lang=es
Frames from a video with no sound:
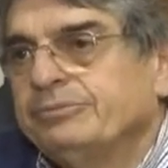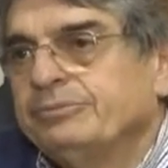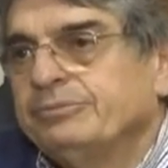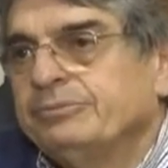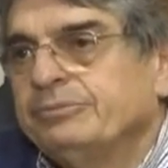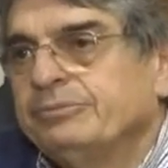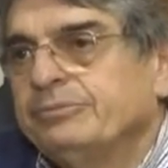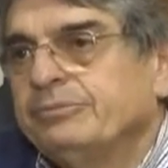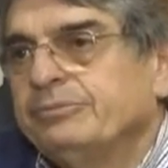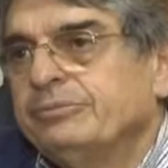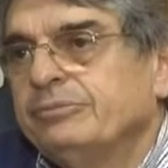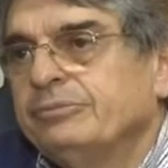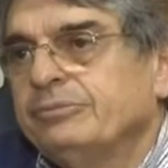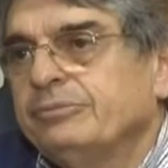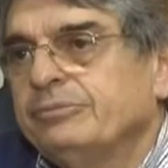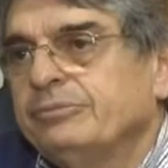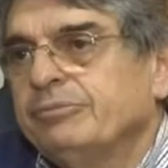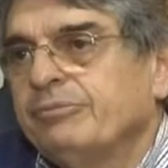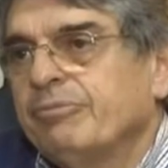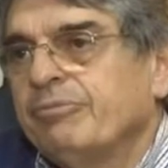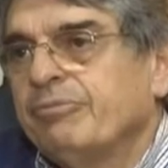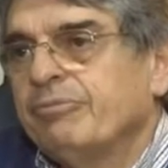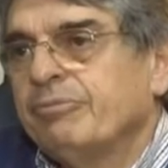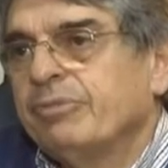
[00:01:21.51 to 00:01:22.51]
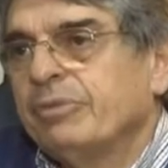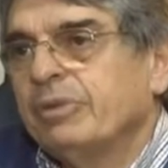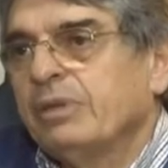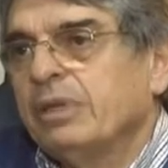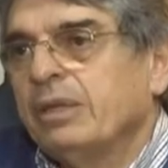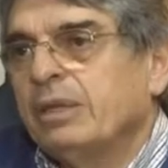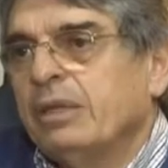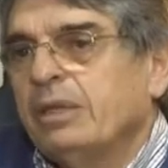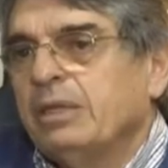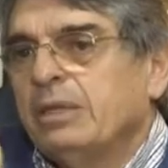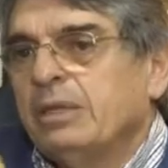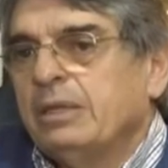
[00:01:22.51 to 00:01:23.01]
para renovar también
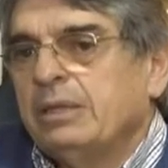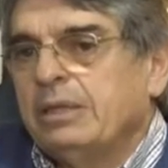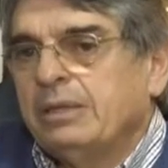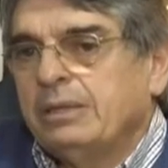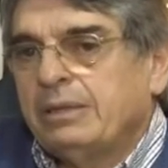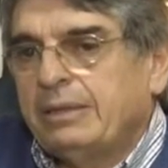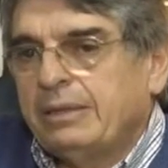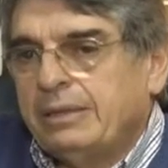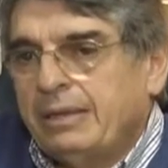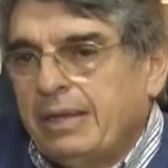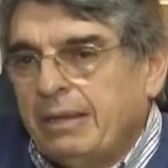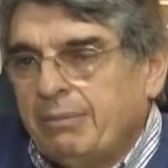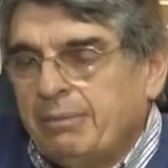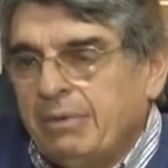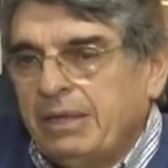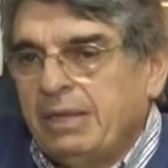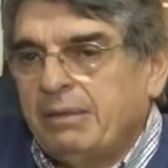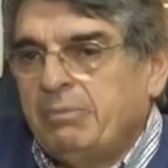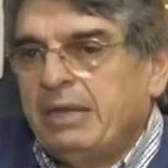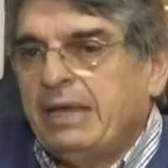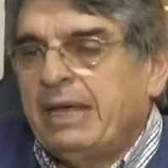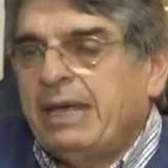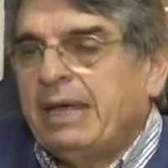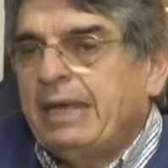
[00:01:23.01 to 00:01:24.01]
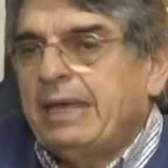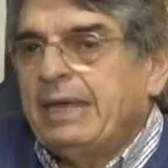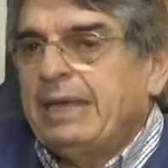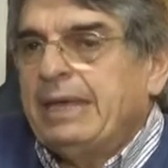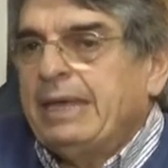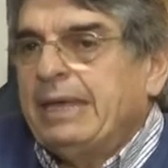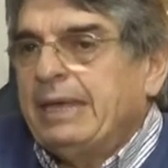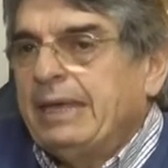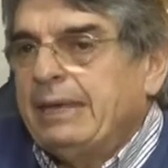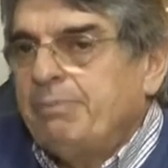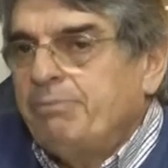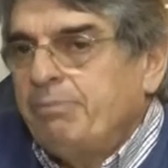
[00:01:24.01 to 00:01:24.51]
cambiarían algo? También, mira,
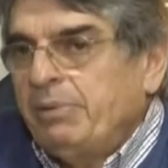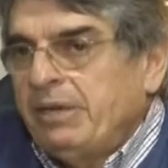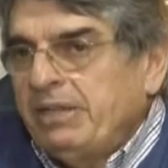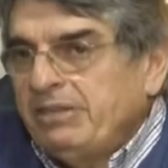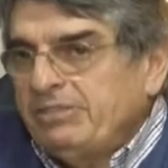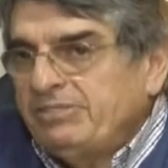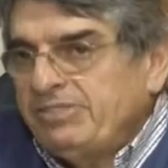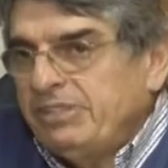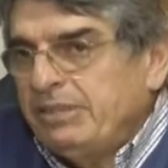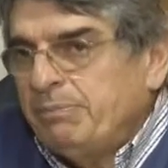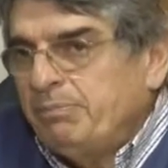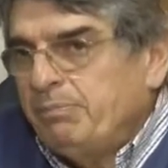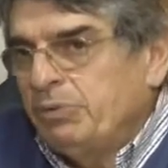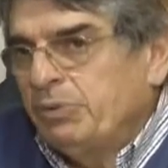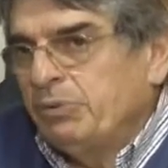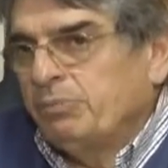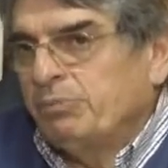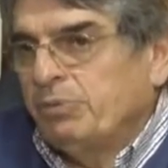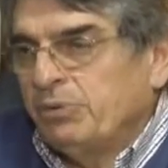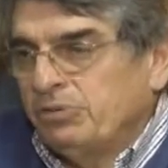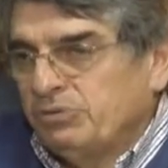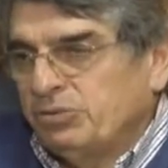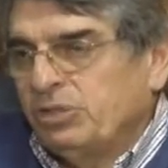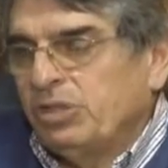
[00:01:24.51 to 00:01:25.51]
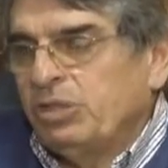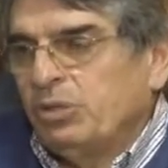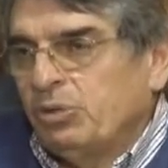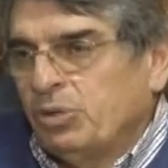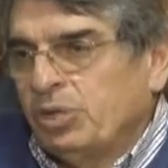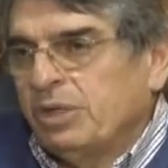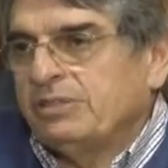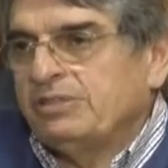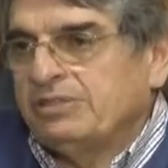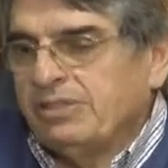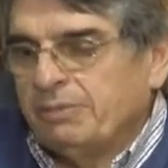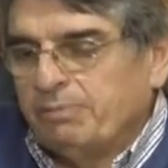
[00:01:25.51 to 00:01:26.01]
en principio, por eso te
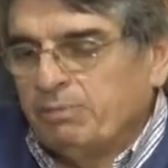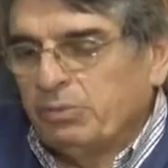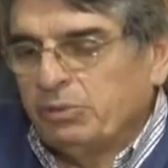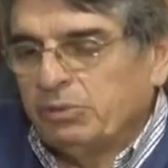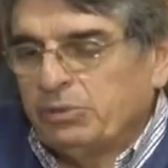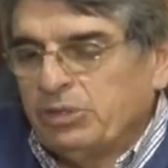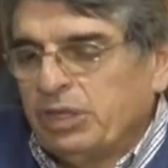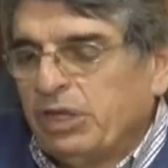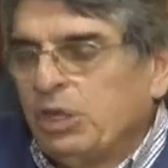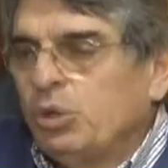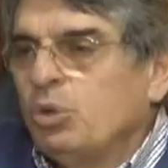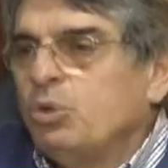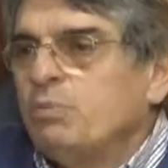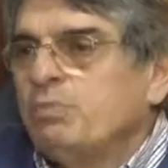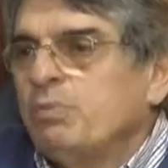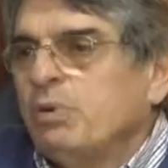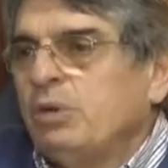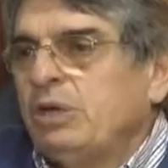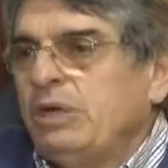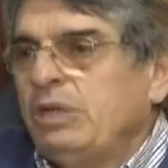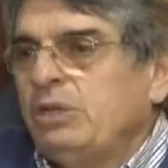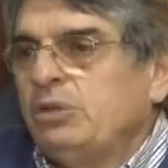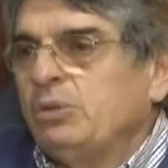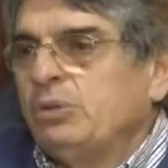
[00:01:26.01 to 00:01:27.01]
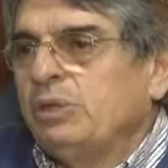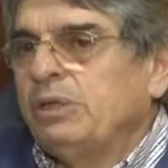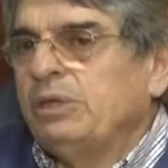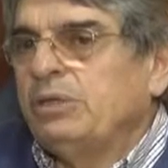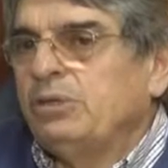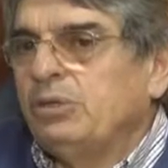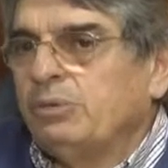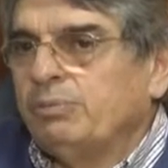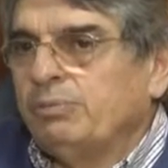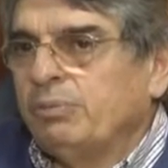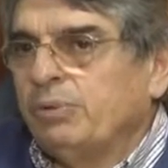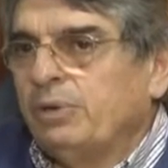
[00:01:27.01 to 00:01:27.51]
digo que se postergó un poquito
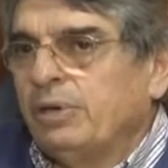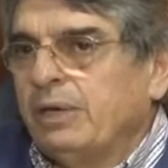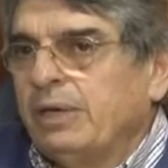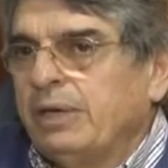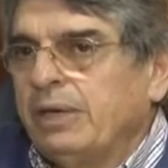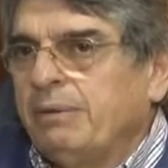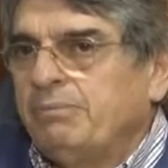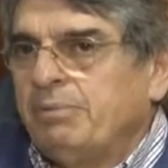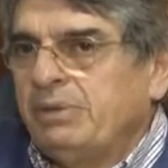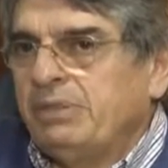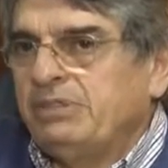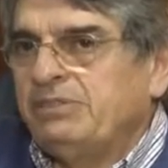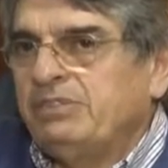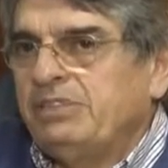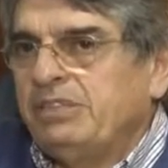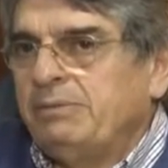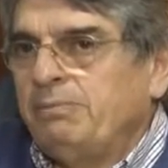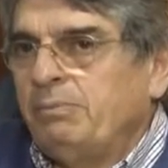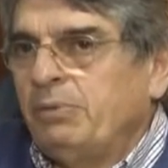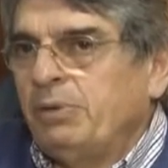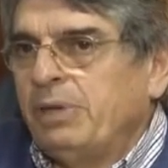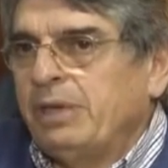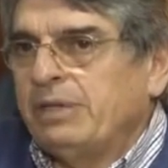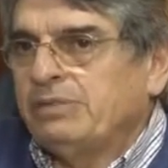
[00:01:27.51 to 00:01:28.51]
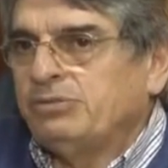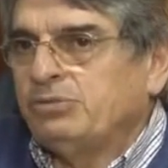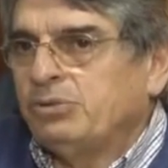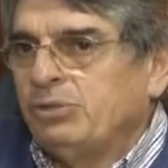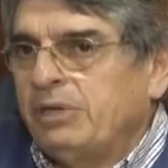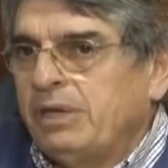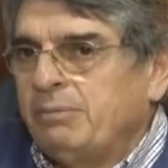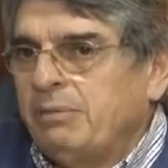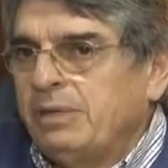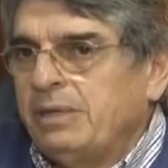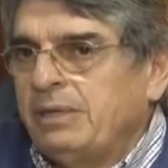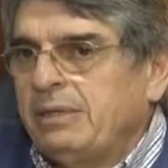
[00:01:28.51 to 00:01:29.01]
esto, porque en principio era
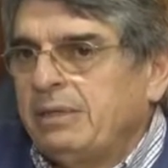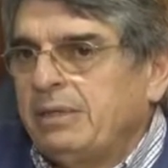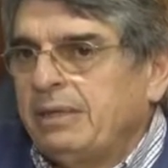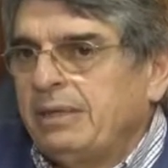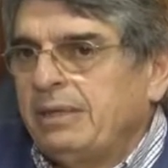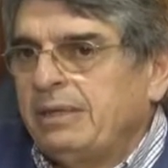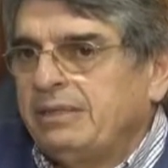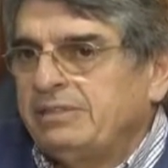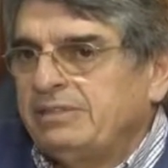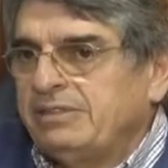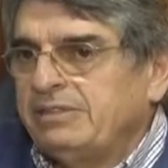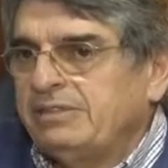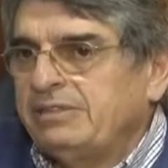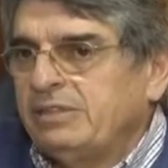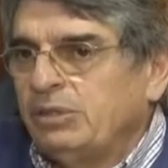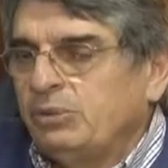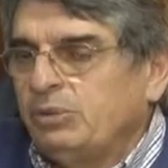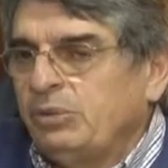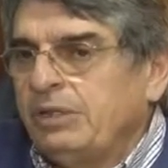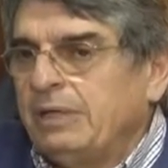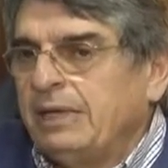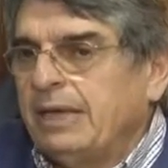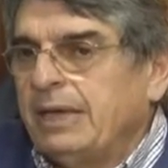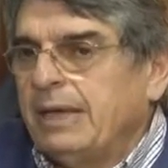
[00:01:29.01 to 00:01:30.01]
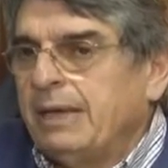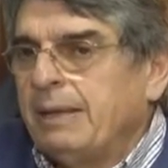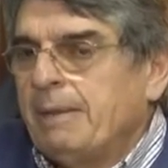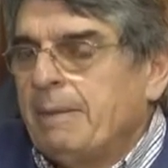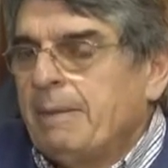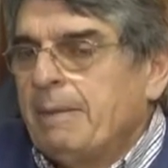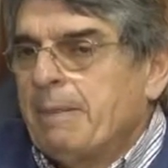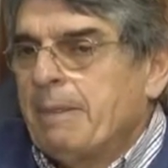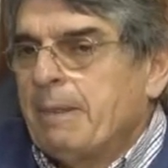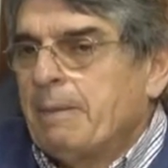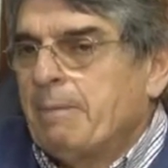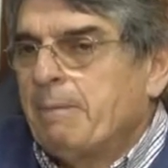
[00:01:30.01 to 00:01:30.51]
solamente licencia única
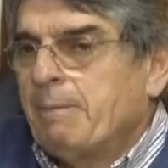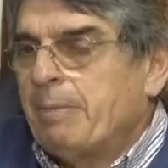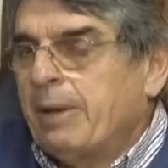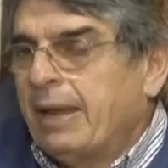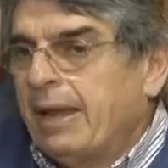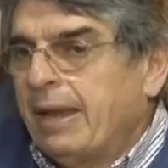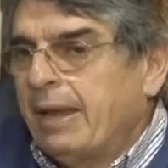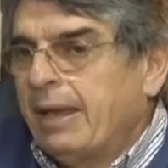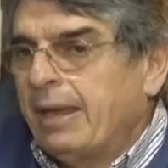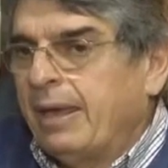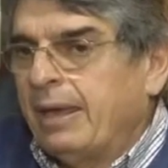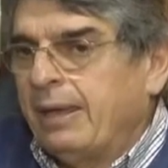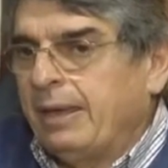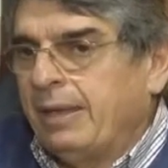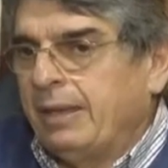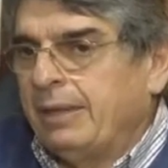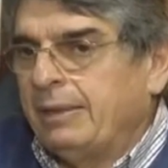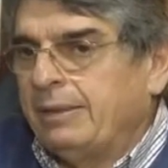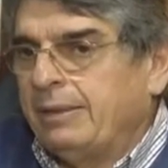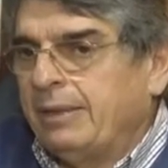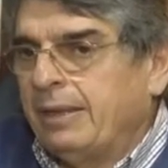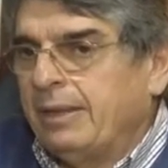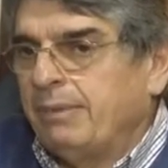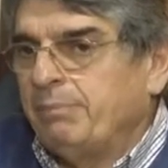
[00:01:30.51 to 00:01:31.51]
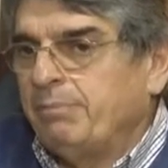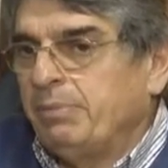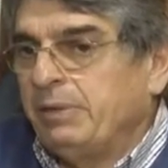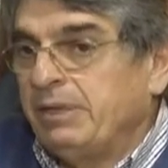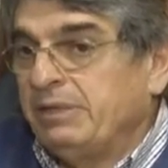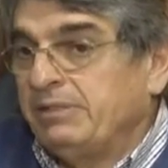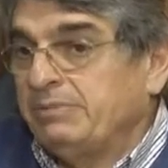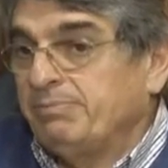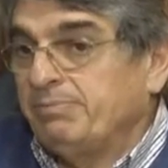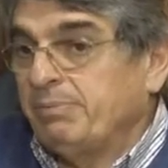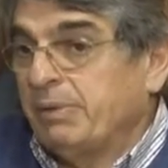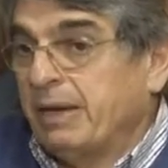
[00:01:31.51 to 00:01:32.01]
para, este,
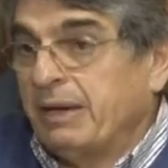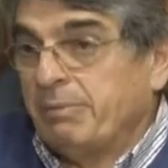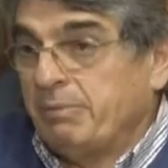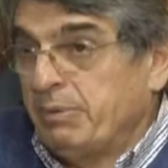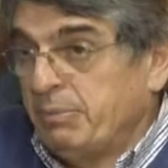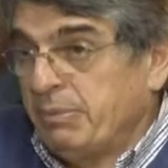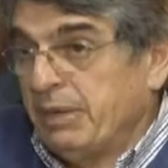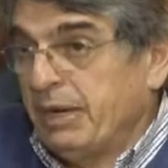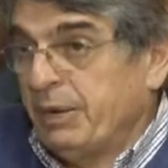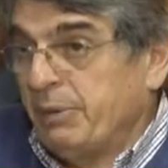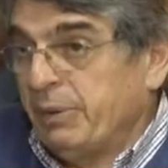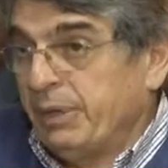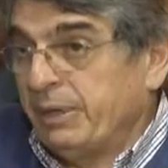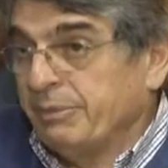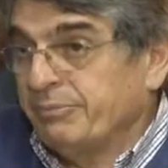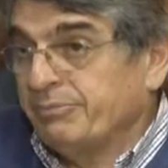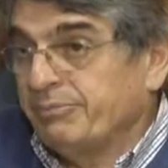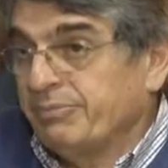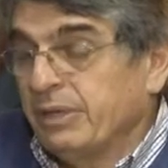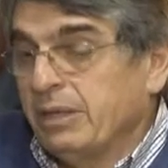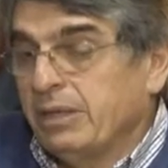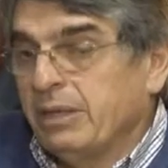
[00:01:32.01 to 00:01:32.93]
para primera vez.